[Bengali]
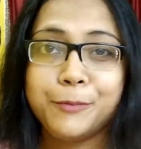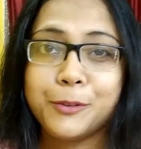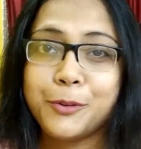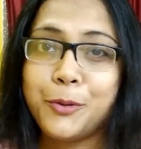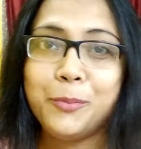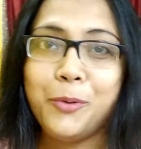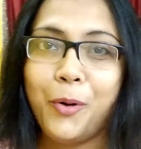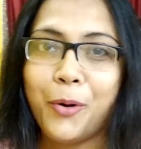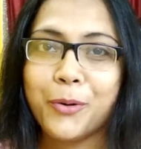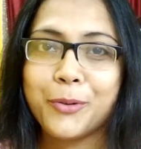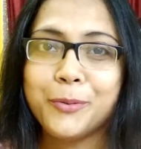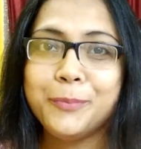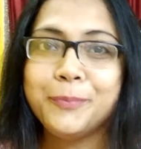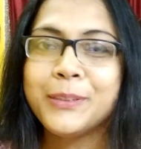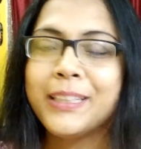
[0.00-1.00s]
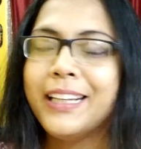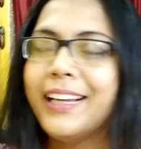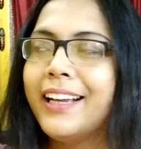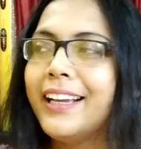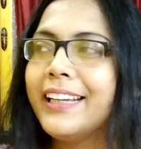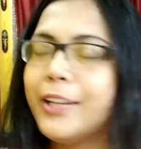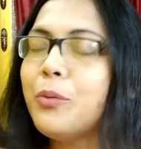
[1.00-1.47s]
খুব গরম
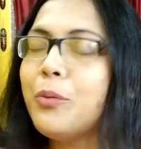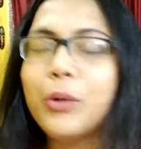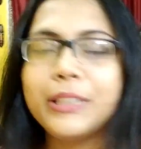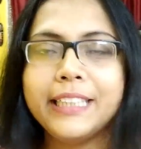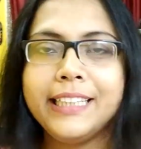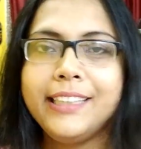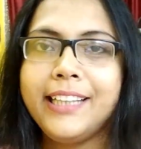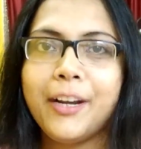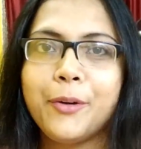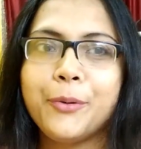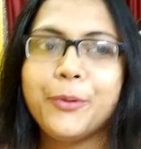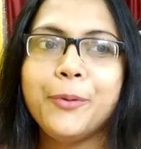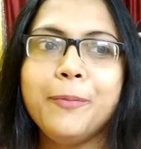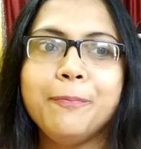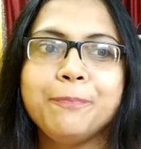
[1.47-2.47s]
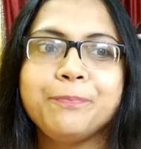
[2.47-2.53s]
তো ওঠেনি এখনো